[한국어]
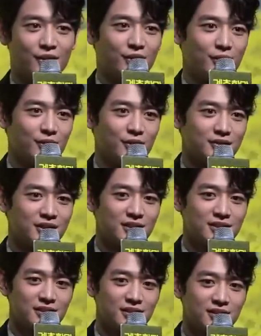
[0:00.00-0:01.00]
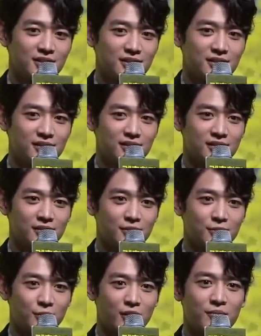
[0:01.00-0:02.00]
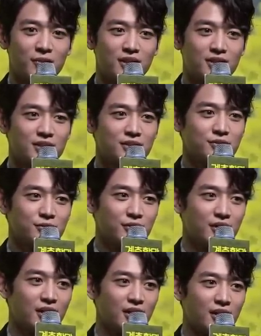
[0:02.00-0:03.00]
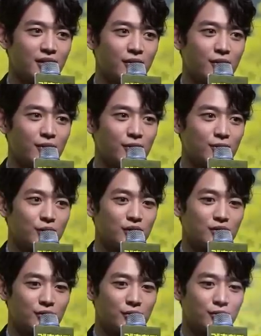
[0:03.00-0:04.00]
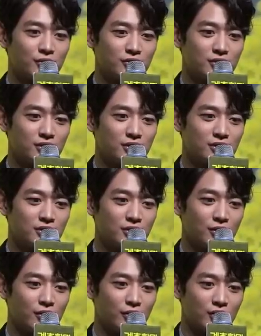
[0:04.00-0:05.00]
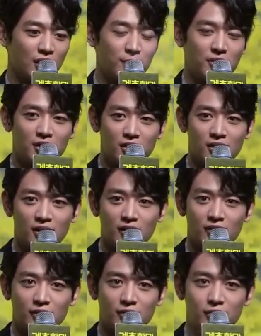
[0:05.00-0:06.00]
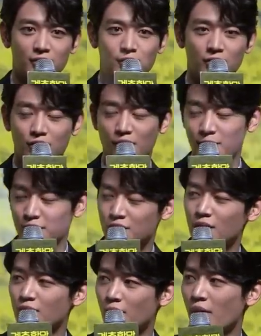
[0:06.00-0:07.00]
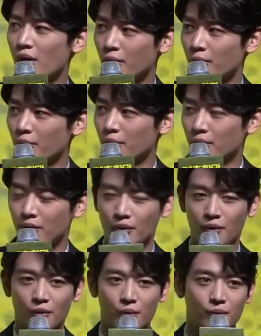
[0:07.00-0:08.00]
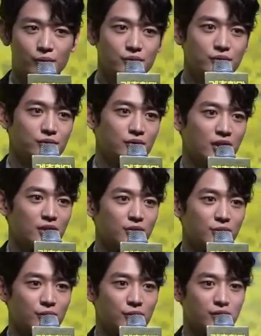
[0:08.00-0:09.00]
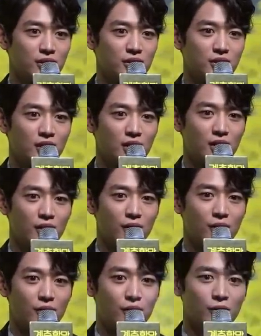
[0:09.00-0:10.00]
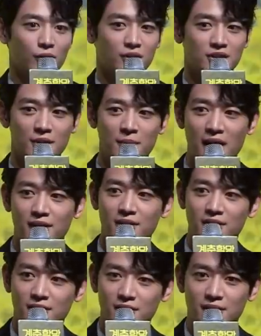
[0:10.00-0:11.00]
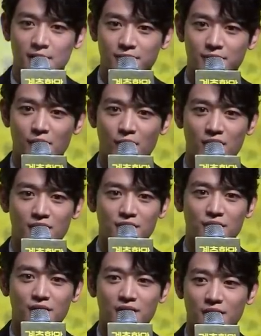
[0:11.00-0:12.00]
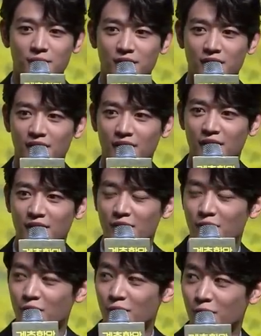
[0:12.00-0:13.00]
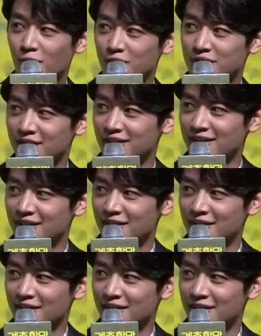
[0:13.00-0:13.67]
어 사실 동갑내기 친구인데 어, 저 같은 경우는 어, 데뷔를 해서 어떻게 보면 첫 영화였고 네. 어, 고은이 같은 경우에는 어, 굉장히 많은 작품의 영화를 찍었기 때문에 어, 이제